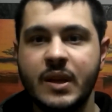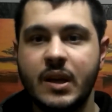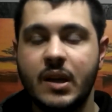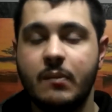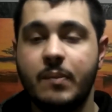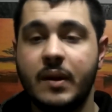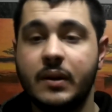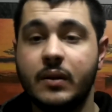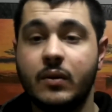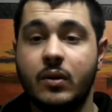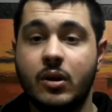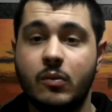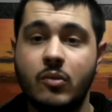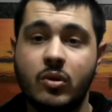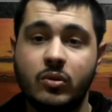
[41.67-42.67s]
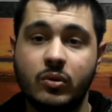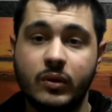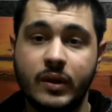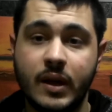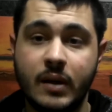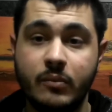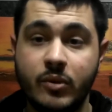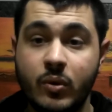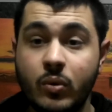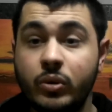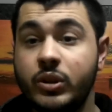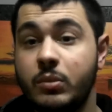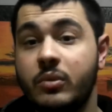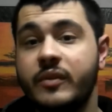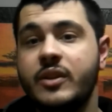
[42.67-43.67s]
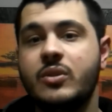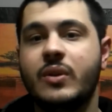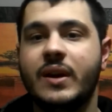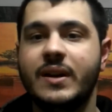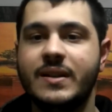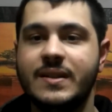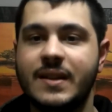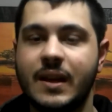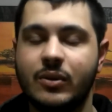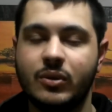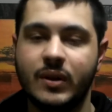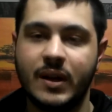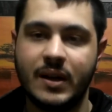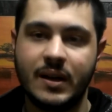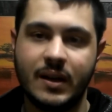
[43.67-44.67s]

in particolar modo nel mio ultimo video realizzato nel,